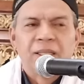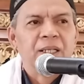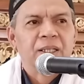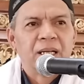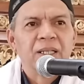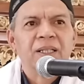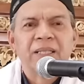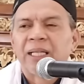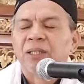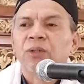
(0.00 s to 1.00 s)
Ya, kan
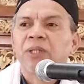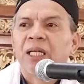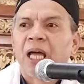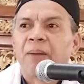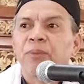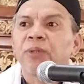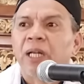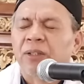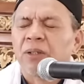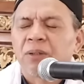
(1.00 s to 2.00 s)
tentara tuh
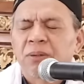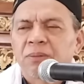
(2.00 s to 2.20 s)
alhamdulillah tuh.